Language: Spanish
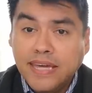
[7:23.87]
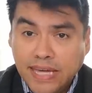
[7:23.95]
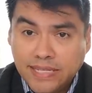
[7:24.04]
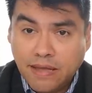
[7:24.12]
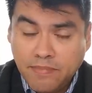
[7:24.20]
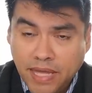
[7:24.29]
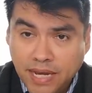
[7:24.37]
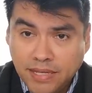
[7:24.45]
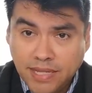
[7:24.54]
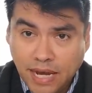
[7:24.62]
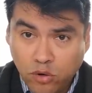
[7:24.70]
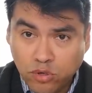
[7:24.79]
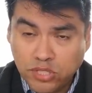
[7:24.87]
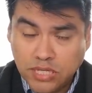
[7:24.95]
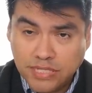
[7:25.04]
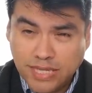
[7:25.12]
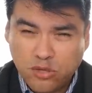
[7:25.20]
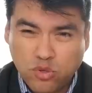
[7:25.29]
y también entre los
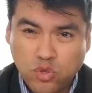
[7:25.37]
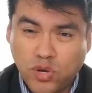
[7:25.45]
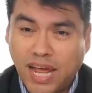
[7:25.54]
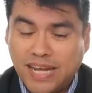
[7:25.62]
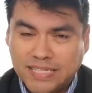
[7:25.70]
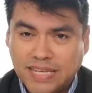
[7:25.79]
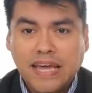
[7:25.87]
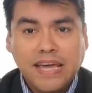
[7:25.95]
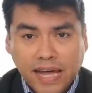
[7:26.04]
institucionales.